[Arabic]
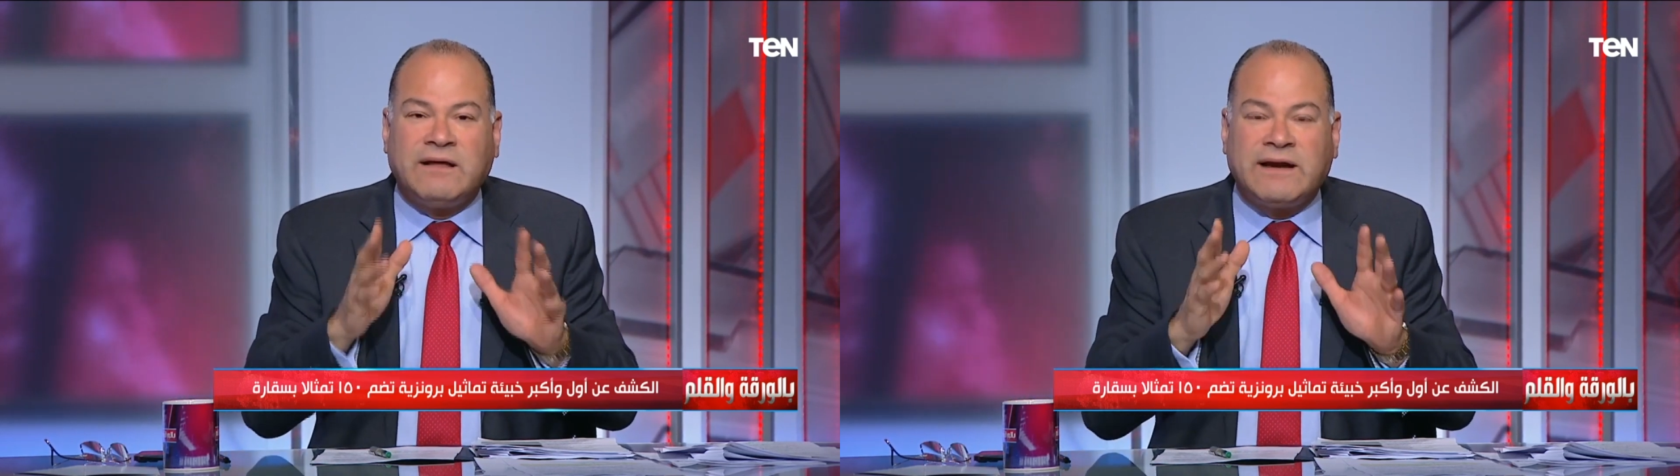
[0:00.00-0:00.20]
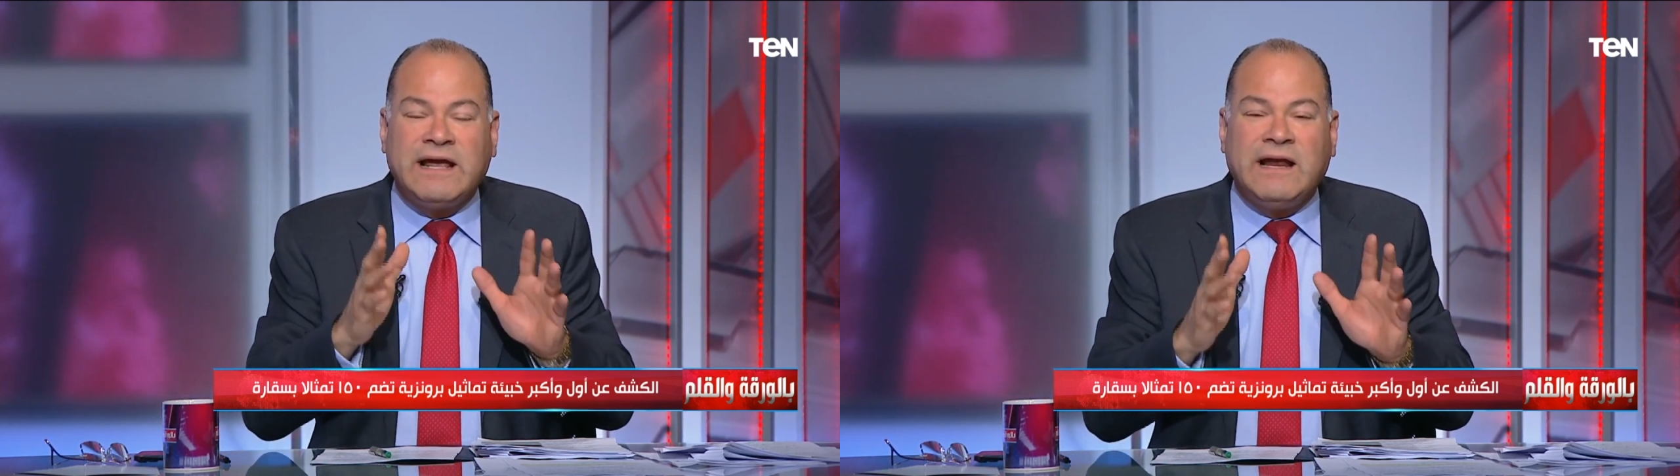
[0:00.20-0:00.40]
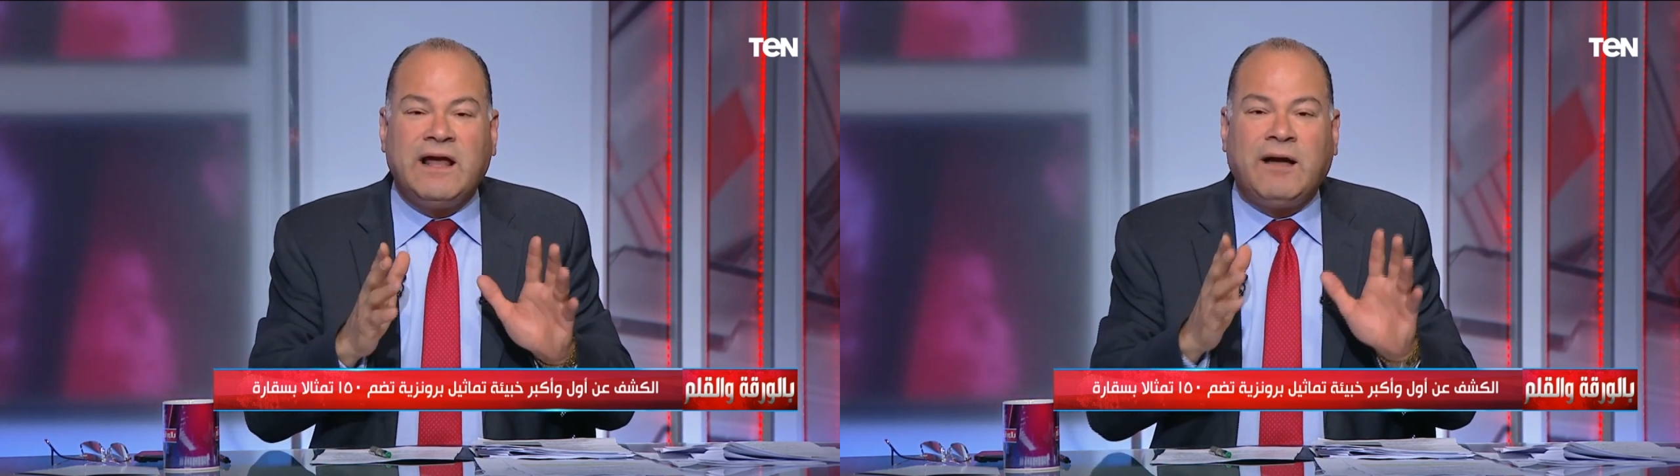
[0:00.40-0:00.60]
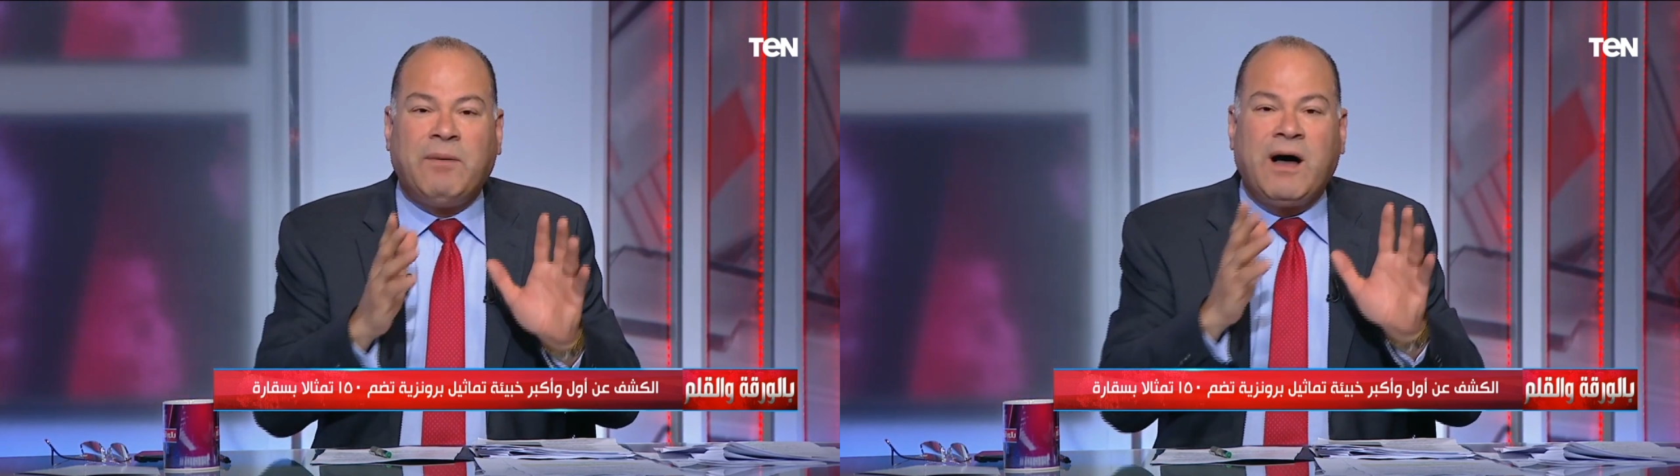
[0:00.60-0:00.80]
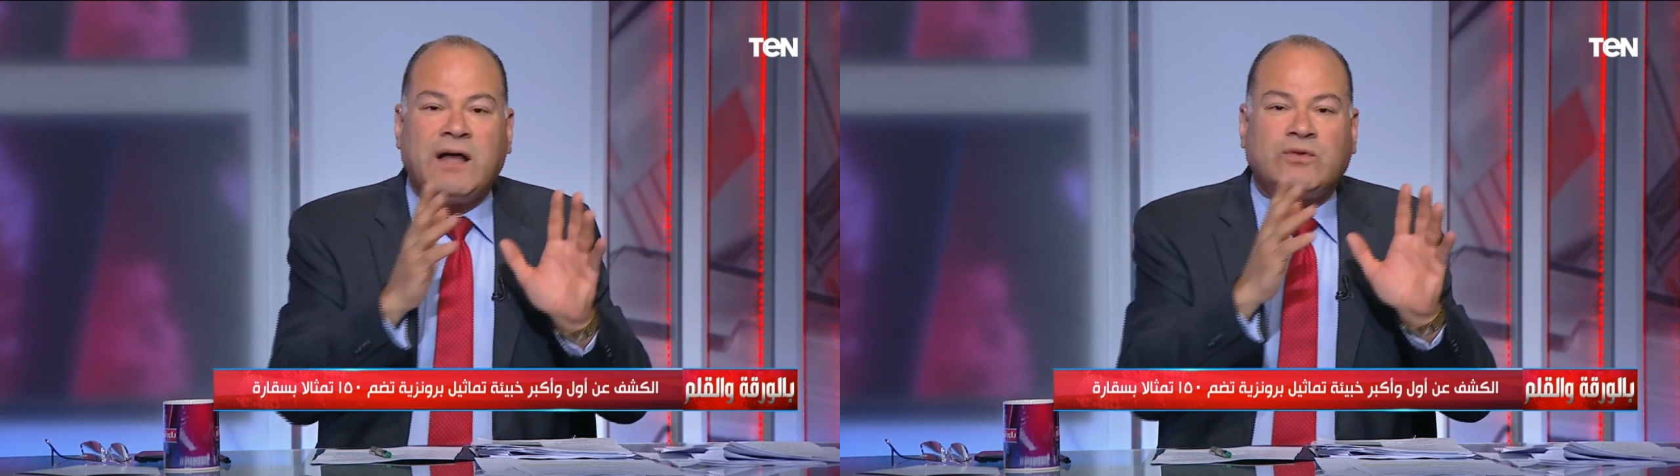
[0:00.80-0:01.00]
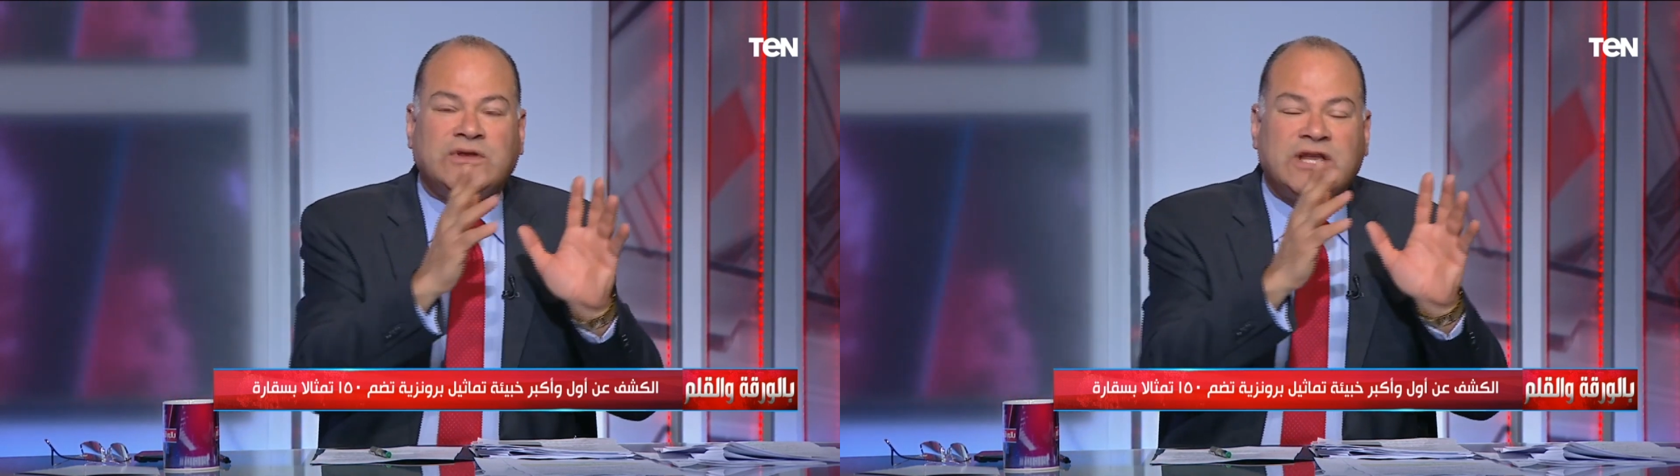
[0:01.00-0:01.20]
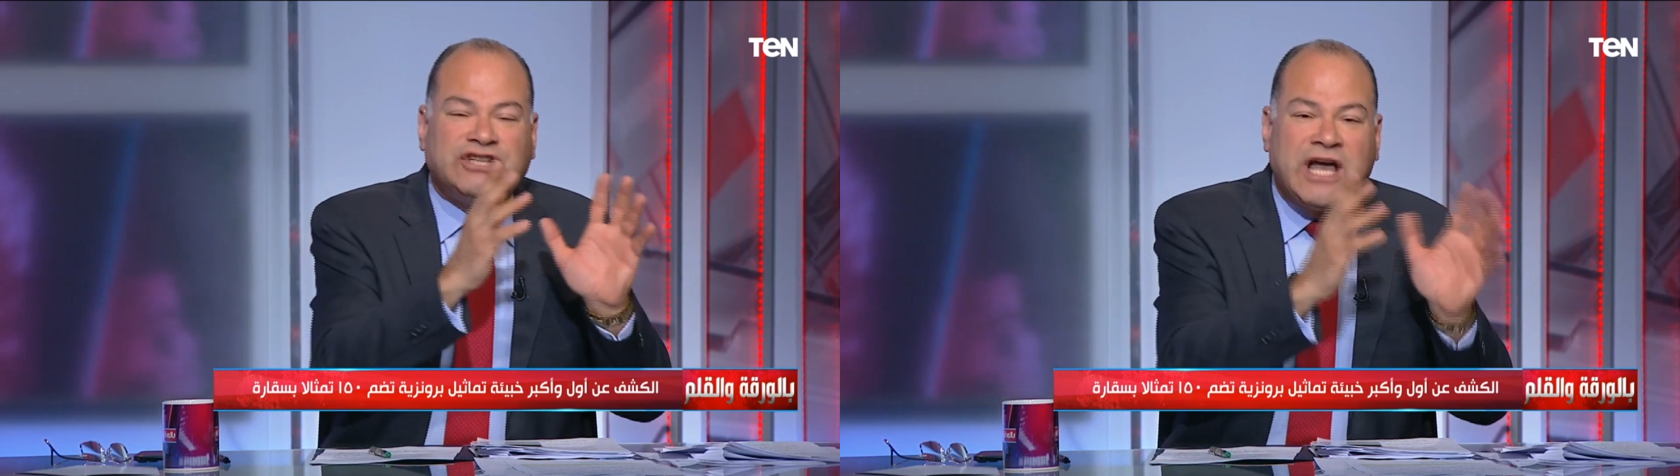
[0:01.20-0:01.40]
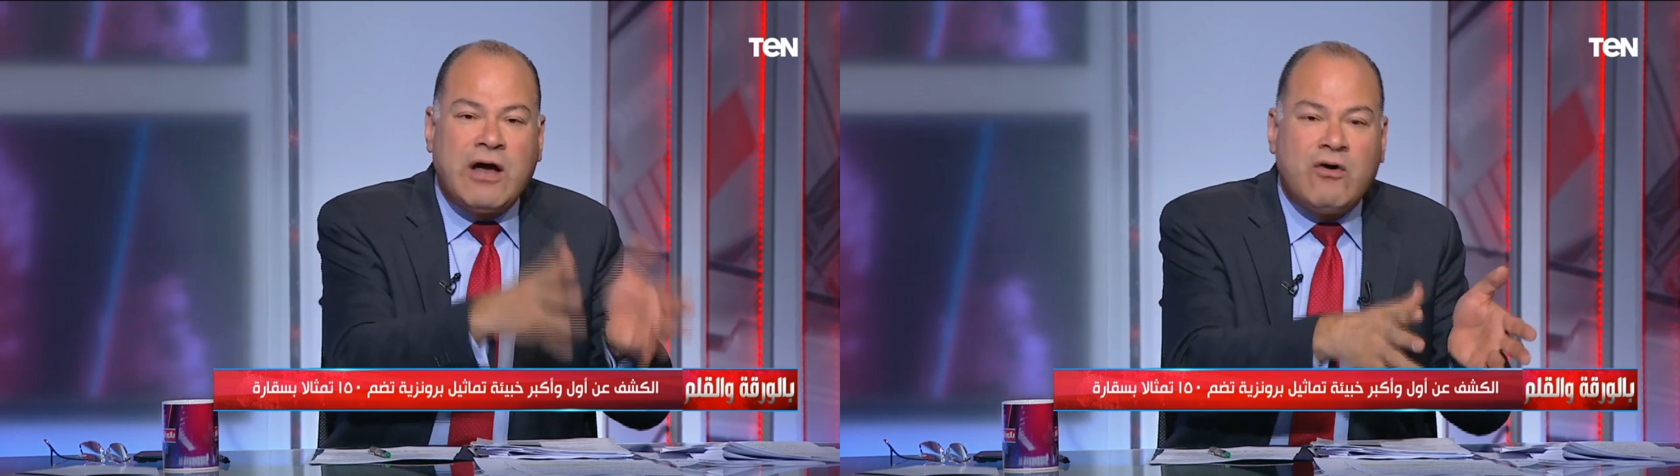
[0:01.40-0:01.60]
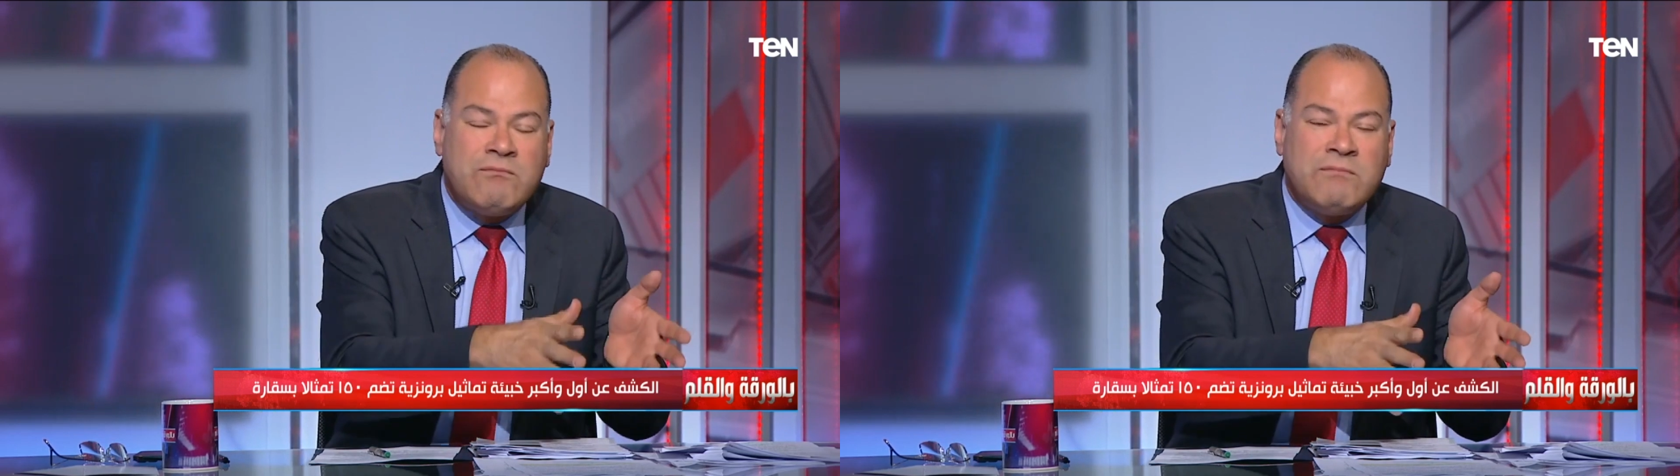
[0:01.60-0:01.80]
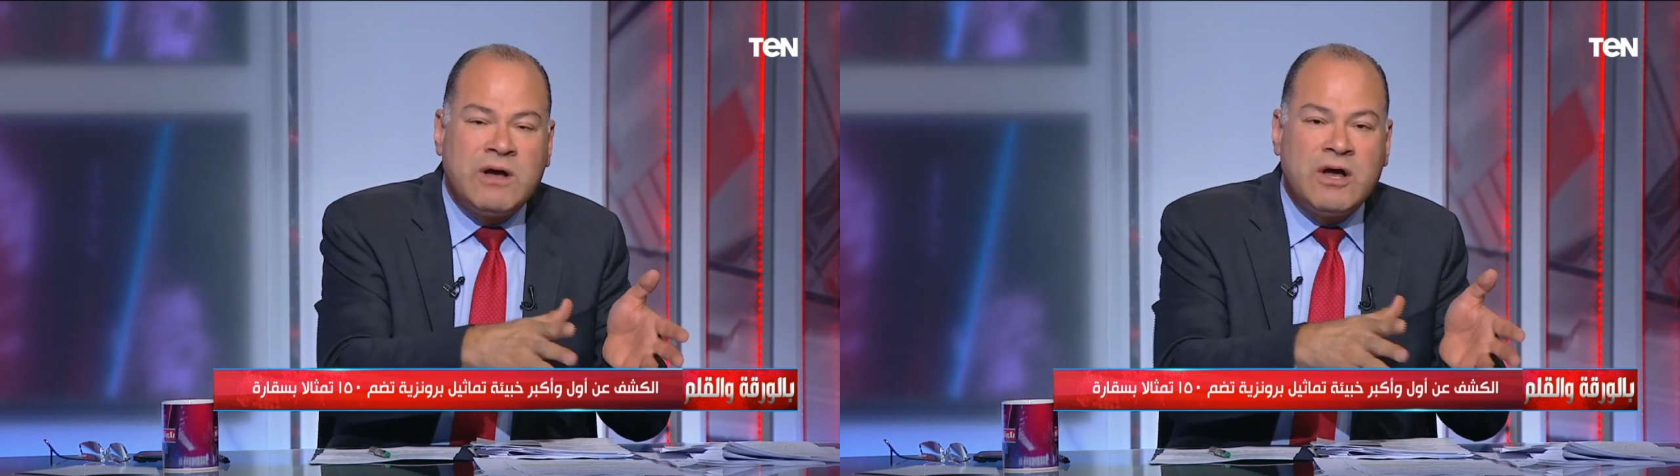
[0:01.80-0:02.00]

طريق الاحباط والتشاؤم